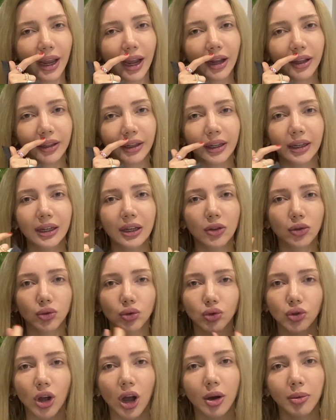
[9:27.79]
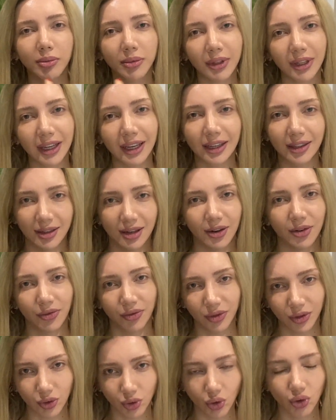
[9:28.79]
Yani dudağımın iki
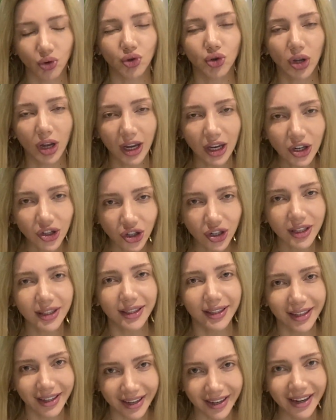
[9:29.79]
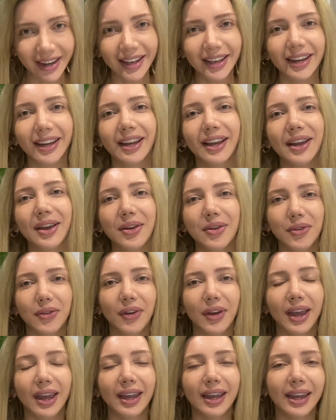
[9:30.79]
tarafı sonuçta eşit değil
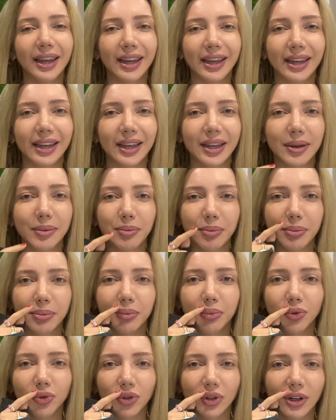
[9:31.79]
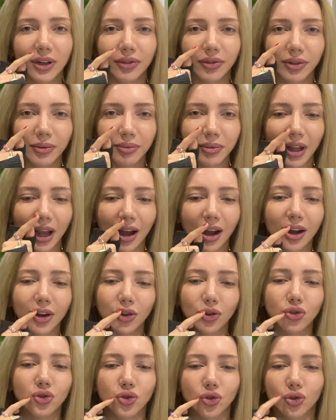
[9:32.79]
ve e, bu tarafım daha
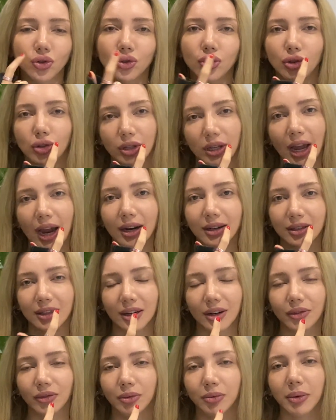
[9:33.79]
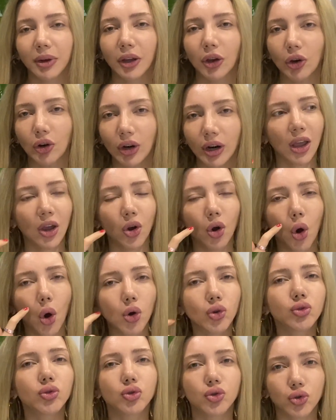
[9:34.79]
küçüktü diğer tarafıma göre
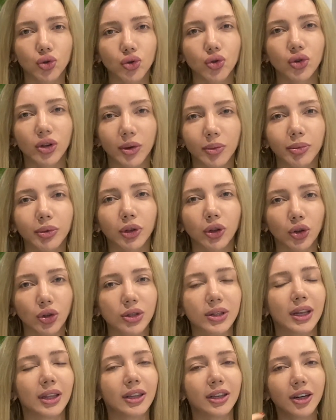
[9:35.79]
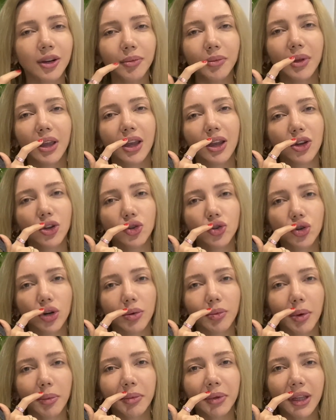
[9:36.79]
kontür yapılıyor sanırım.
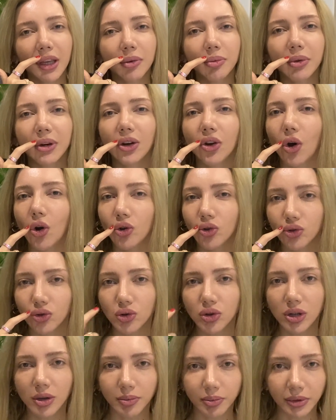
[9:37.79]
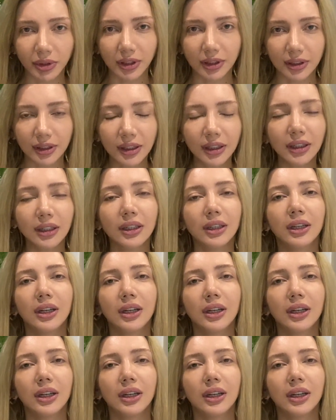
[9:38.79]
Şurama minik bir kontür yapıldı.